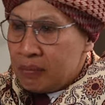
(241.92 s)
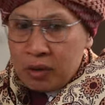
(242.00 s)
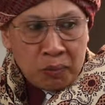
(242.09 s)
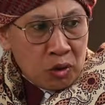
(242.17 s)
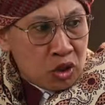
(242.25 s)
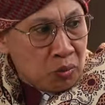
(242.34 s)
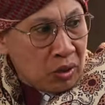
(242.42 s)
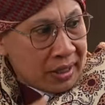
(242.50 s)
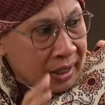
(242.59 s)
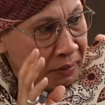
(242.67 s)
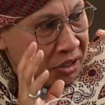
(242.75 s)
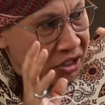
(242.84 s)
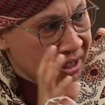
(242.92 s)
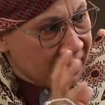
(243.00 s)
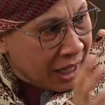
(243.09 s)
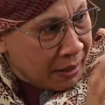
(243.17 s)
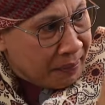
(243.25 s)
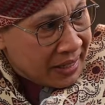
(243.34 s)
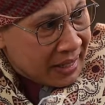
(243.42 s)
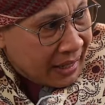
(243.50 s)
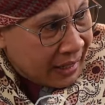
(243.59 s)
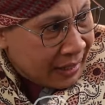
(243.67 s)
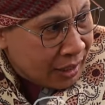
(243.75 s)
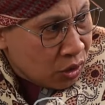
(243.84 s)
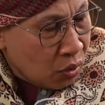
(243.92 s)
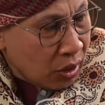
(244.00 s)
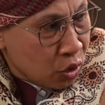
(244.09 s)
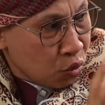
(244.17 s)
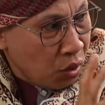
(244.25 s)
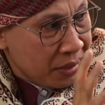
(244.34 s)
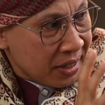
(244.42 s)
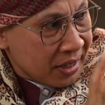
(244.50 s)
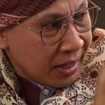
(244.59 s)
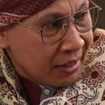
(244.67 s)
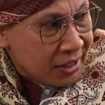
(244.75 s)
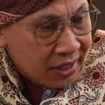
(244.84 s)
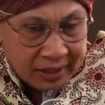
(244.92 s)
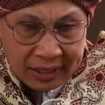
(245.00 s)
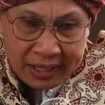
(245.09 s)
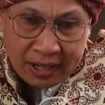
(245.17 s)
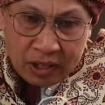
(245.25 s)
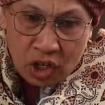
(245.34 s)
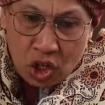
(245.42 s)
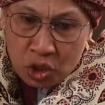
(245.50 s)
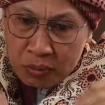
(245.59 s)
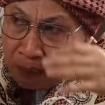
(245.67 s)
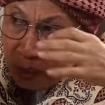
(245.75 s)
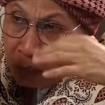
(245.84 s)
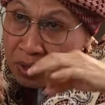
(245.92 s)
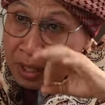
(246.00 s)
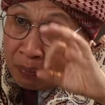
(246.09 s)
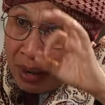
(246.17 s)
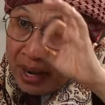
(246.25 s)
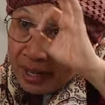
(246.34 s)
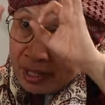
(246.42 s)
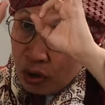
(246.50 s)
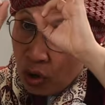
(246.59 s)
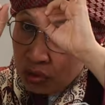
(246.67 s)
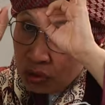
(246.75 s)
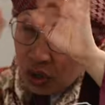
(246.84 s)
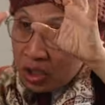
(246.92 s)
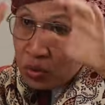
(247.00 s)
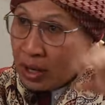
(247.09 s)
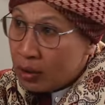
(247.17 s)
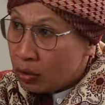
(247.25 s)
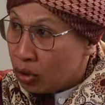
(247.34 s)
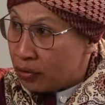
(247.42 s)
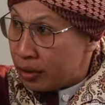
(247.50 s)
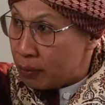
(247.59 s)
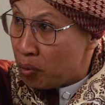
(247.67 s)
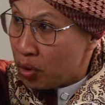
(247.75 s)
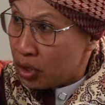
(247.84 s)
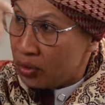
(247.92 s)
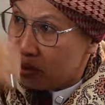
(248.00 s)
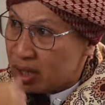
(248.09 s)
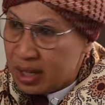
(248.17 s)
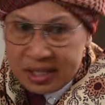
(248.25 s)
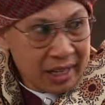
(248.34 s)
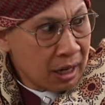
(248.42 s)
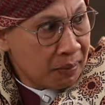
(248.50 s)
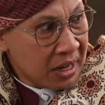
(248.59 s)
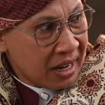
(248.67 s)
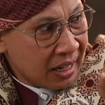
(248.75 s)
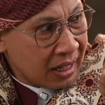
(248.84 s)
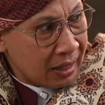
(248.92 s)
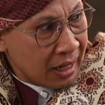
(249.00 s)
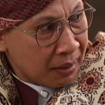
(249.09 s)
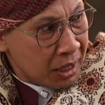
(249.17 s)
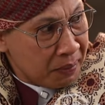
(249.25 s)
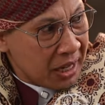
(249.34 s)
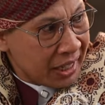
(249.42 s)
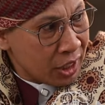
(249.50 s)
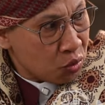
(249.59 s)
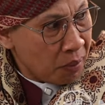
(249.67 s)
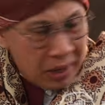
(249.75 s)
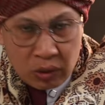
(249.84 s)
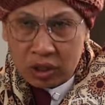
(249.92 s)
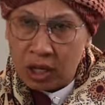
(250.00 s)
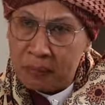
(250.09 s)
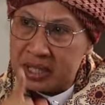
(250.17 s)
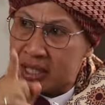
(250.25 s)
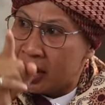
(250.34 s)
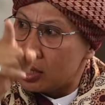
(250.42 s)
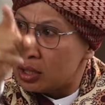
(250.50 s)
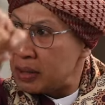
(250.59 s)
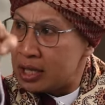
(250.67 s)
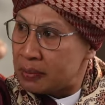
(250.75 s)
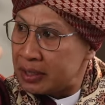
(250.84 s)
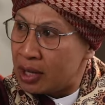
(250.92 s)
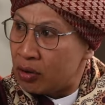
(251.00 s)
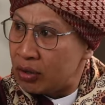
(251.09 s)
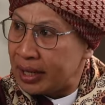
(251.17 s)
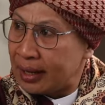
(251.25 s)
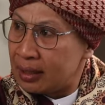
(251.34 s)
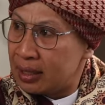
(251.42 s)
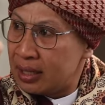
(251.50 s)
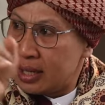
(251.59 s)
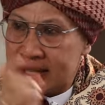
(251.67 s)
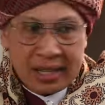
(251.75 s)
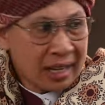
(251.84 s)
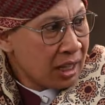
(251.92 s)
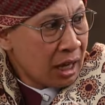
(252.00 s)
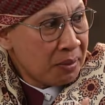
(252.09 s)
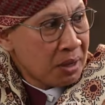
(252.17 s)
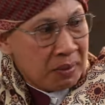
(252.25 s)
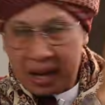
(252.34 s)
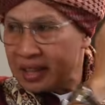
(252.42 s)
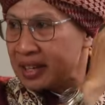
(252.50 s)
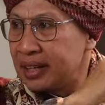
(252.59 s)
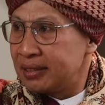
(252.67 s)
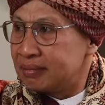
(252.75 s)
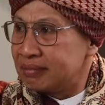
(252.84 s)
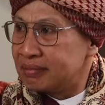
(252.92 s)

Biarpun semula sangat mencintai pasangannya, seorang suami yang sangat dicintainya, cuman perempuan dipandangnya kotor, suka nonton film porno, sehingga merendahkan. Yang dimiliki suamiku tidak seperti aku lihat. Sehingga tidak bisa menghargai.